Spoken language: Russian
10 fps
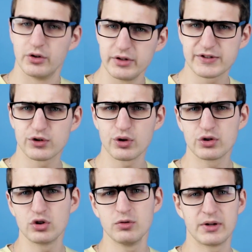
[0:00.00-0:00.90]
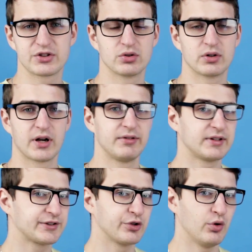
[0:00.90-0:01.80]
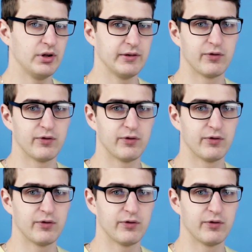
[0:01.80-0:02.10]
Но не стоит думать, что гравитационные